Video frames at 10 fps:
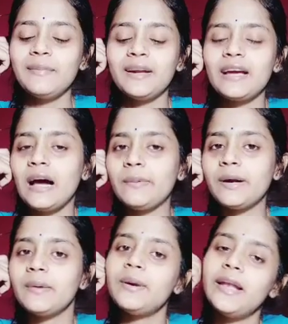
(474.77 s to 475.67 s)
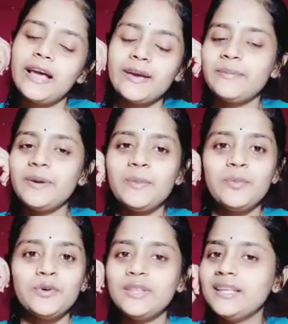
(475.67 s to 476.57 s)
মানে খাবার আমার লাগবে
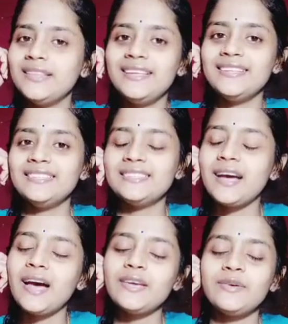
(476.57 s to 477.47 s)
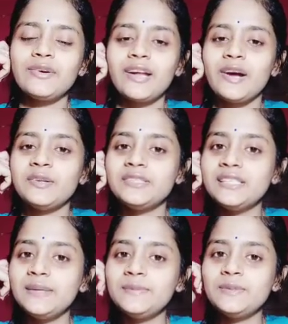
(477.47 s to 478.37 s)
প্রতিদিন যাই হোক না কেন
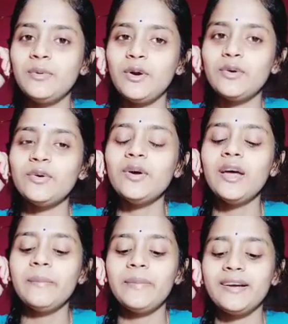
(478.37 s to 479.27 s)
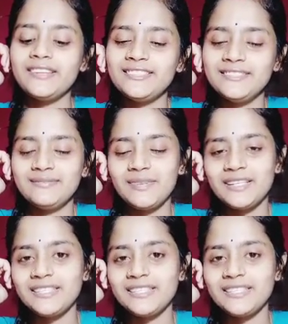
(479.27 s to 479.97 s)
চিপস বলো বা মানে